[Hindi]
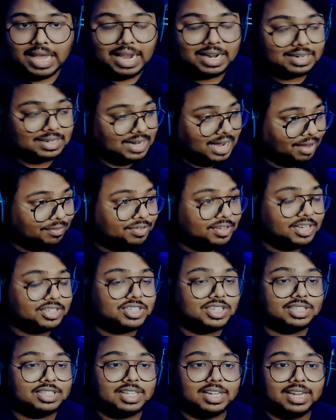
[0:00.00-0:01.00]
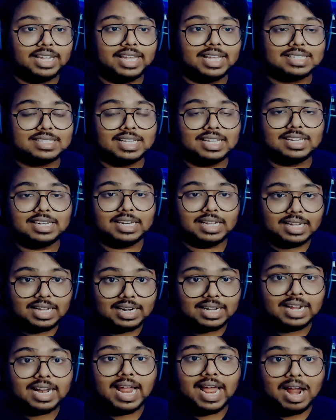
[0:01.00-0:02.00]
एंड काफ़ी अच्छी तरीके से
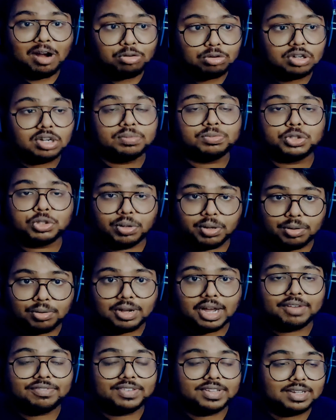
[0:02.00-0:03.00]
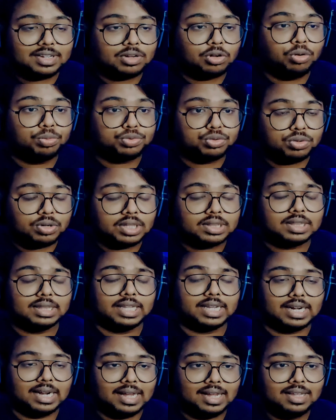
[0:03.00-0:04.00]
निकल कर आउटकम जो है वो काफ़ी खूबसूरत
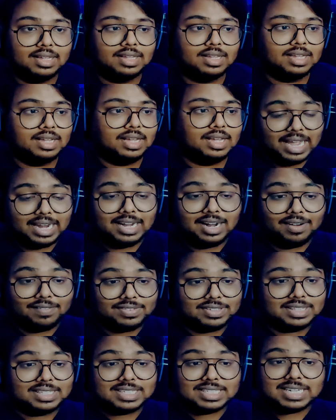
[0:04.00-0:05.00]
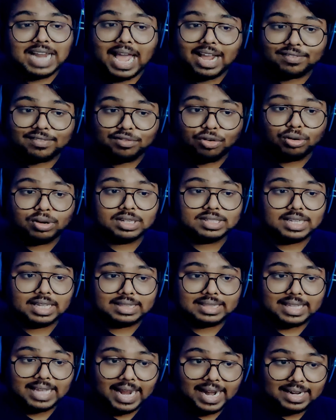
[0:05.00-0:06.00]
निकला आई लव दिस टैग वोकल्स
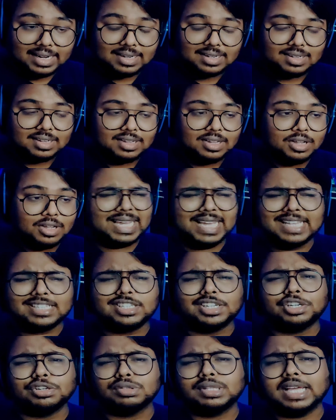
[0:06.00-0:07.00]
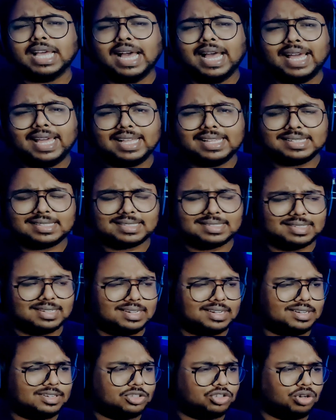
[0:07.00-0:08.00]
एट द एंड ईजी टू दी आईज
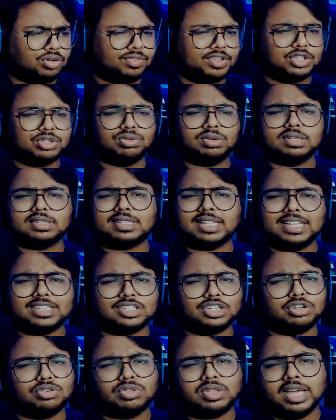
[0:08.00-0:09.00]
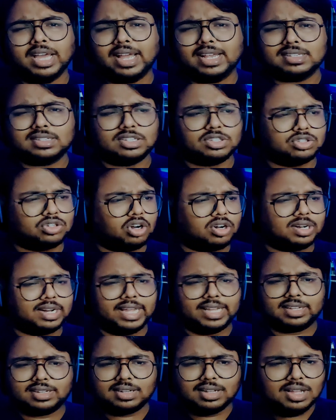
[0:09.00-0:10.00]
जो विजुअल्स थे ईजी टू दी आईज इज नॉट
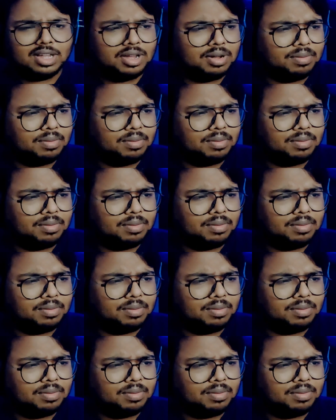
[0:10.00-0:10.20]
लाइक